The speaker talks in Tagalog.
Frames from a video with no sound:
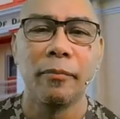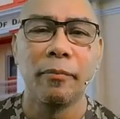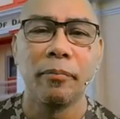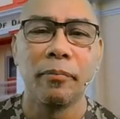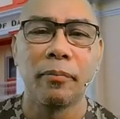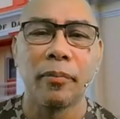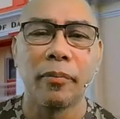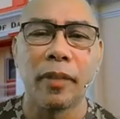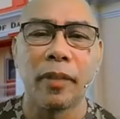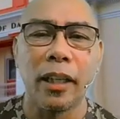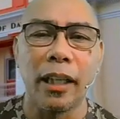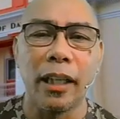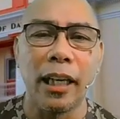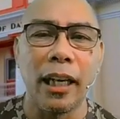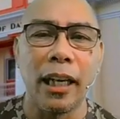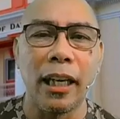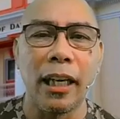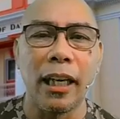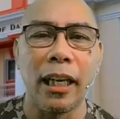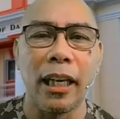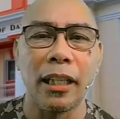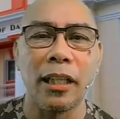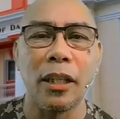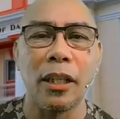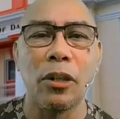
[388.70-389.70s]
kaya
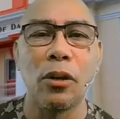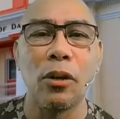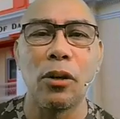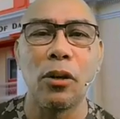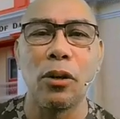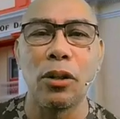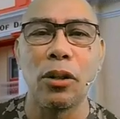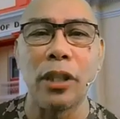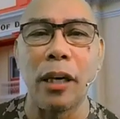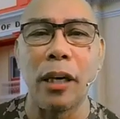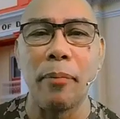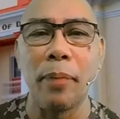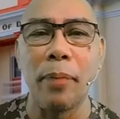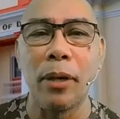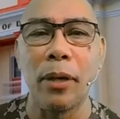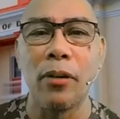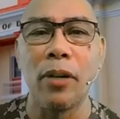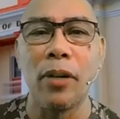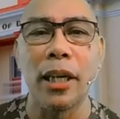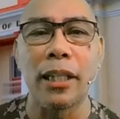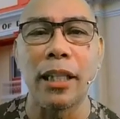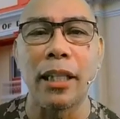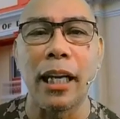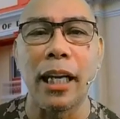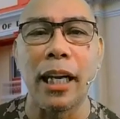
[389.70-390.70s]
nga siguro sabi ko
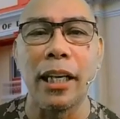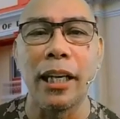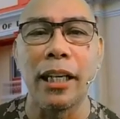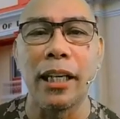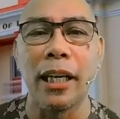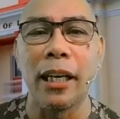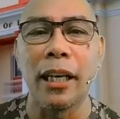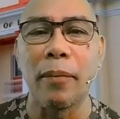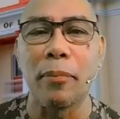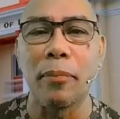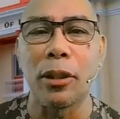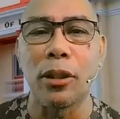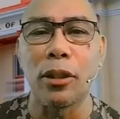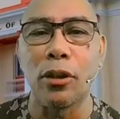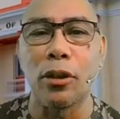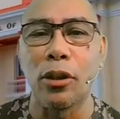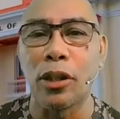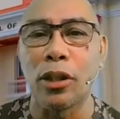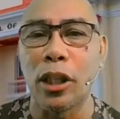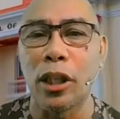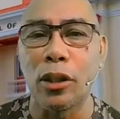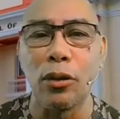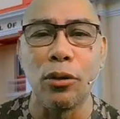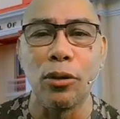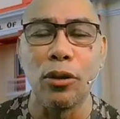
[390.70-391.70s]
nga sa kanya, Pastor,
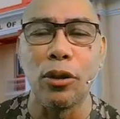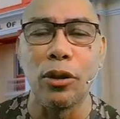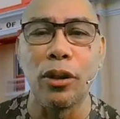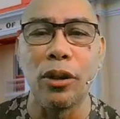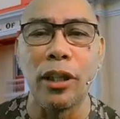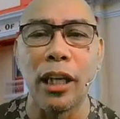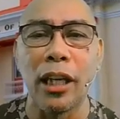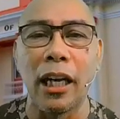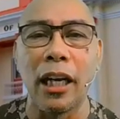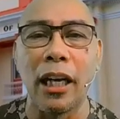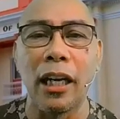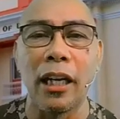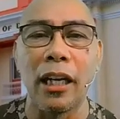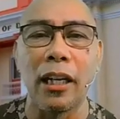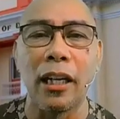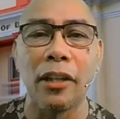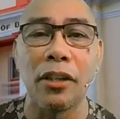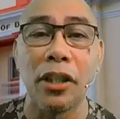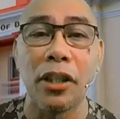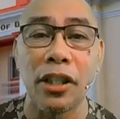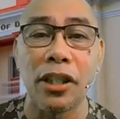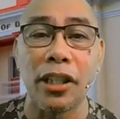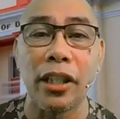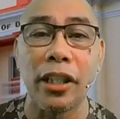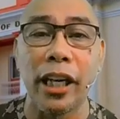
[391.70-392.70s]
sa sunod na
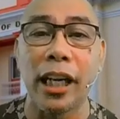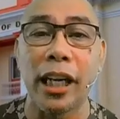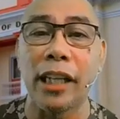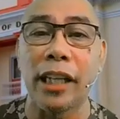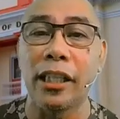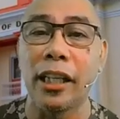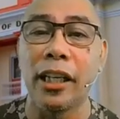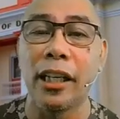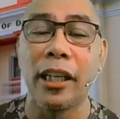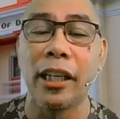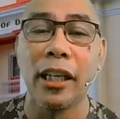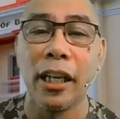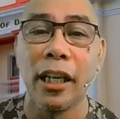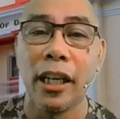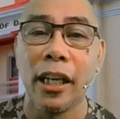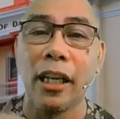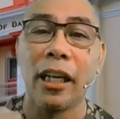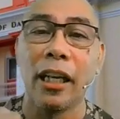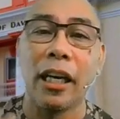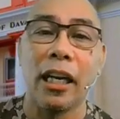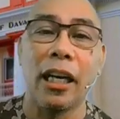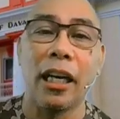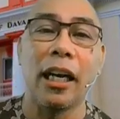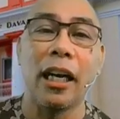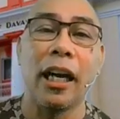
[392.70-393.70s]
Thursday, kasi
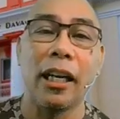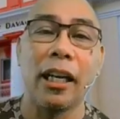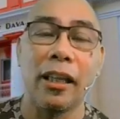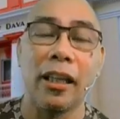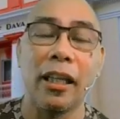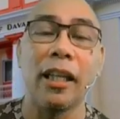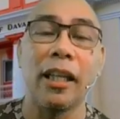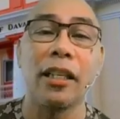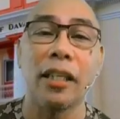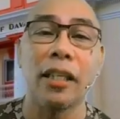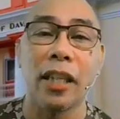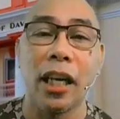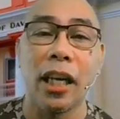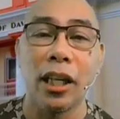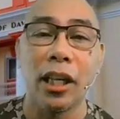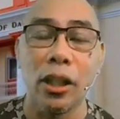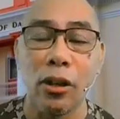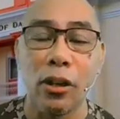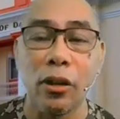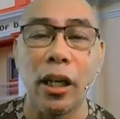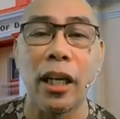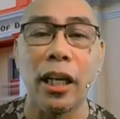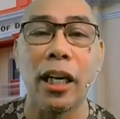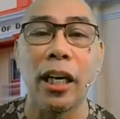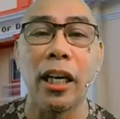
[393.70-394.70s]
uh, I think schedule
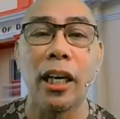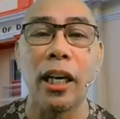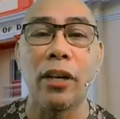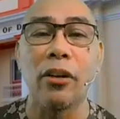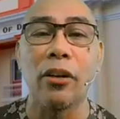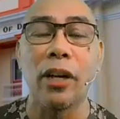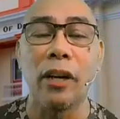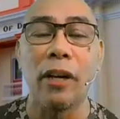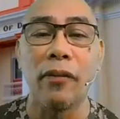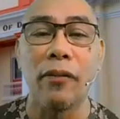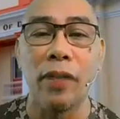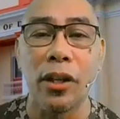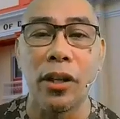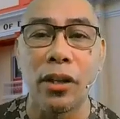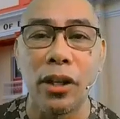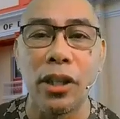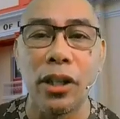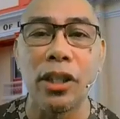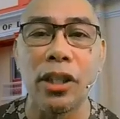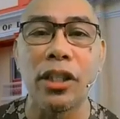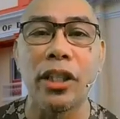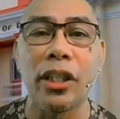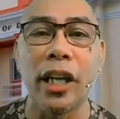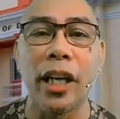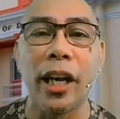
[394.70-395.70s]
na nila yung every
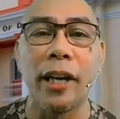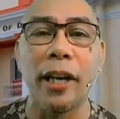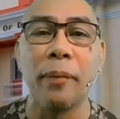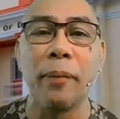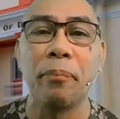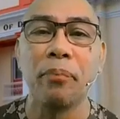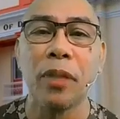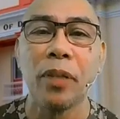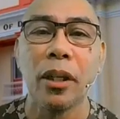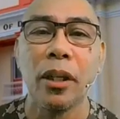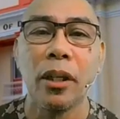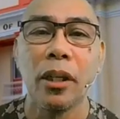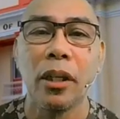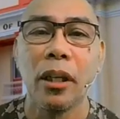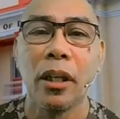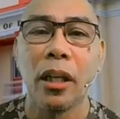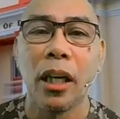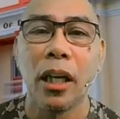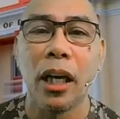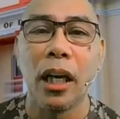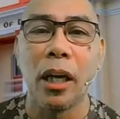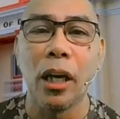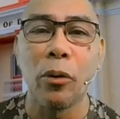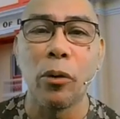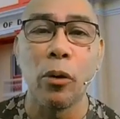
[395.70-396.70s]
Thursday,
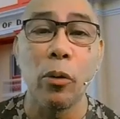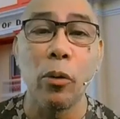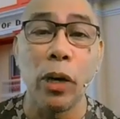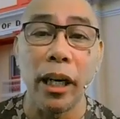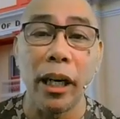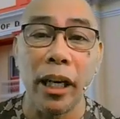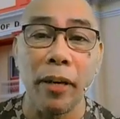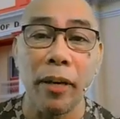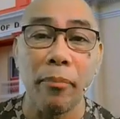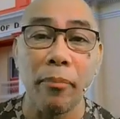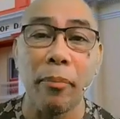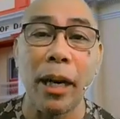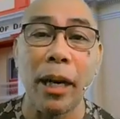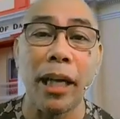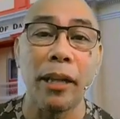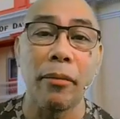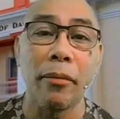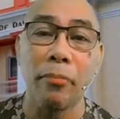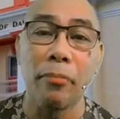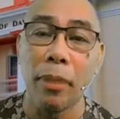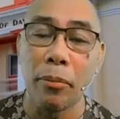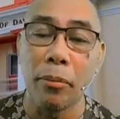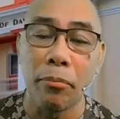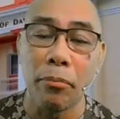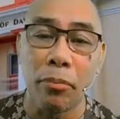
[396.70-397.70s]
uh, we will invite
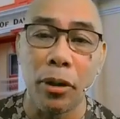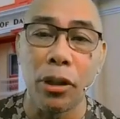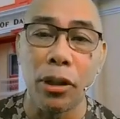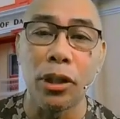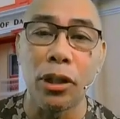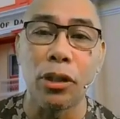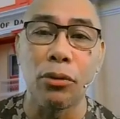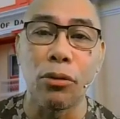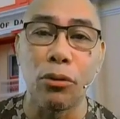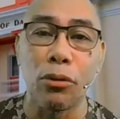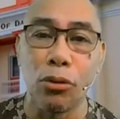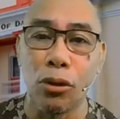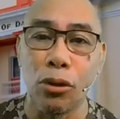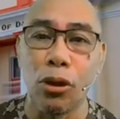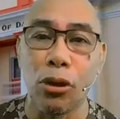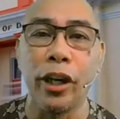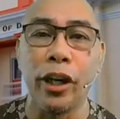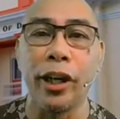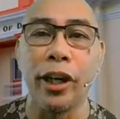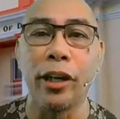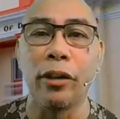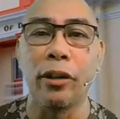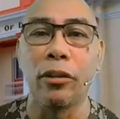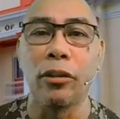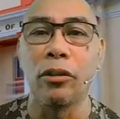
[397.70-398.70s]
members to
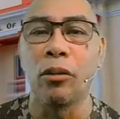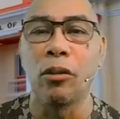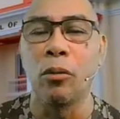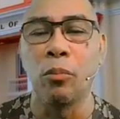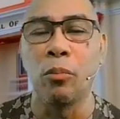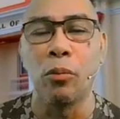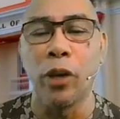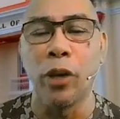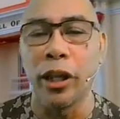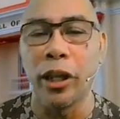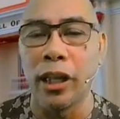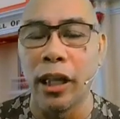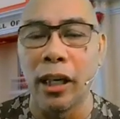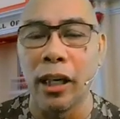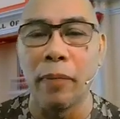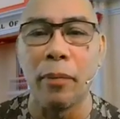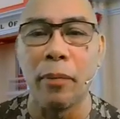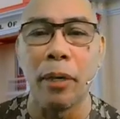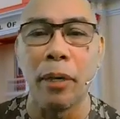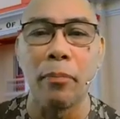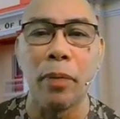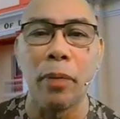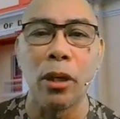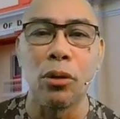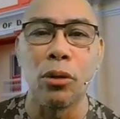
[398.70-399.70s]
join. kung pwede
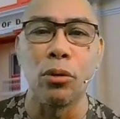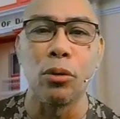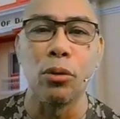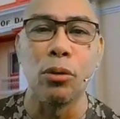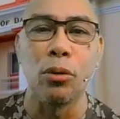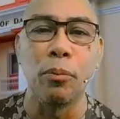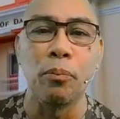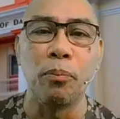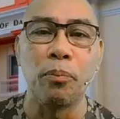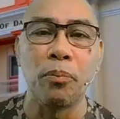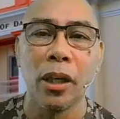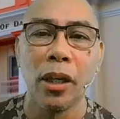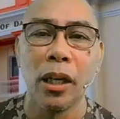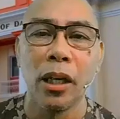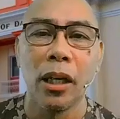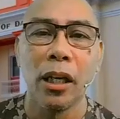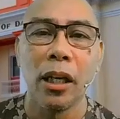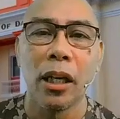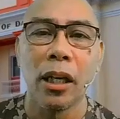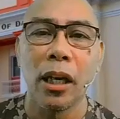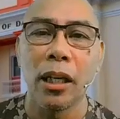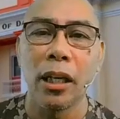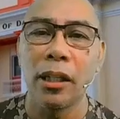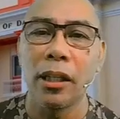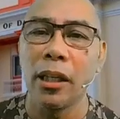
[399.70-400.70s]
naman mag-zoom.
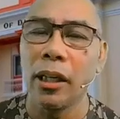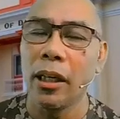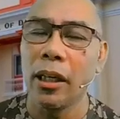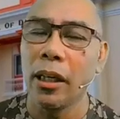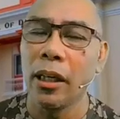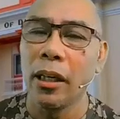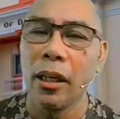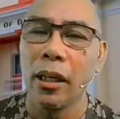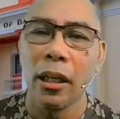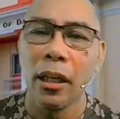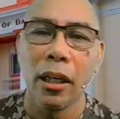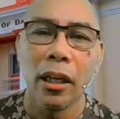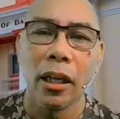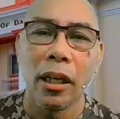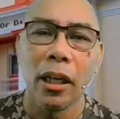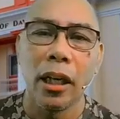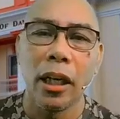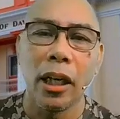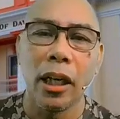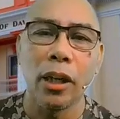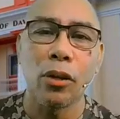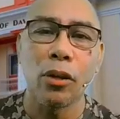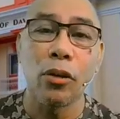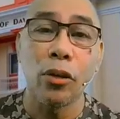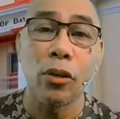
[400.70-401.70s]
Kasi
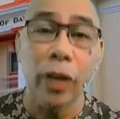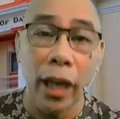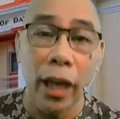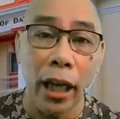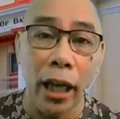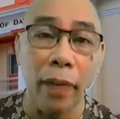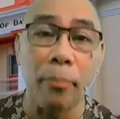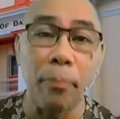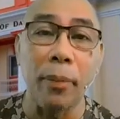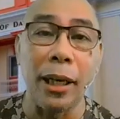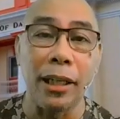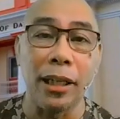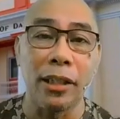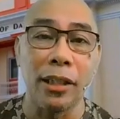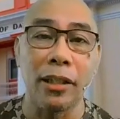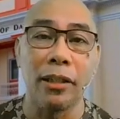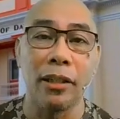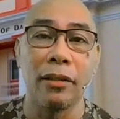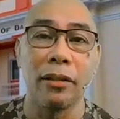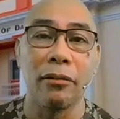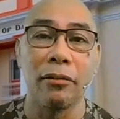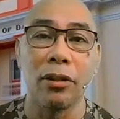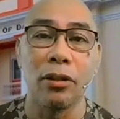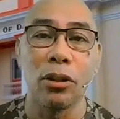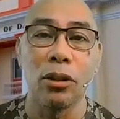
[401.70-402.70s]
it could help us.
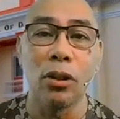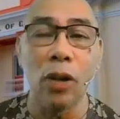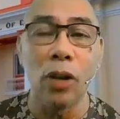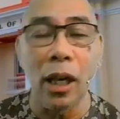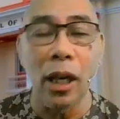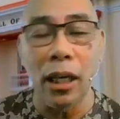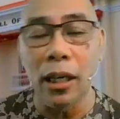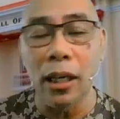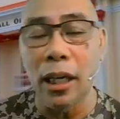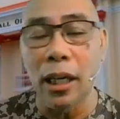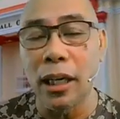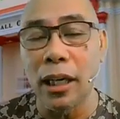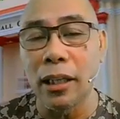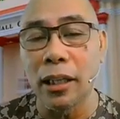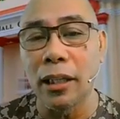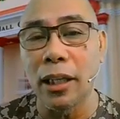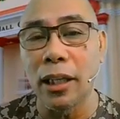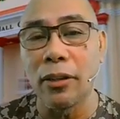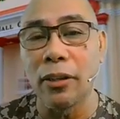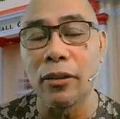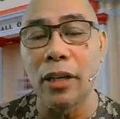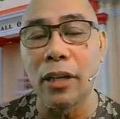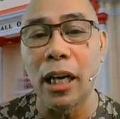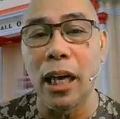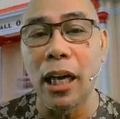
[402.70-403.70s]
So ang ang
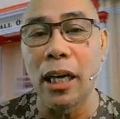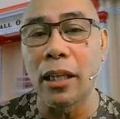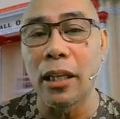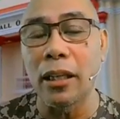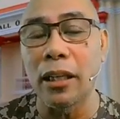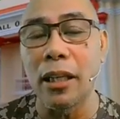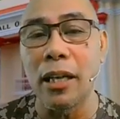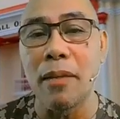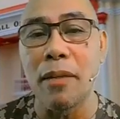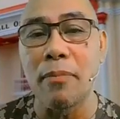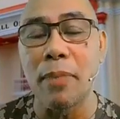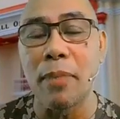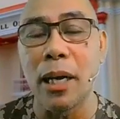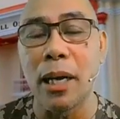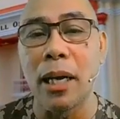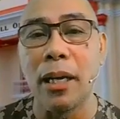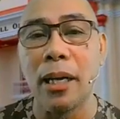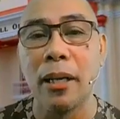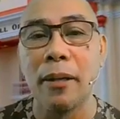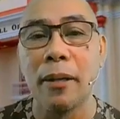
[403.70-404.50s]
ano na ang tema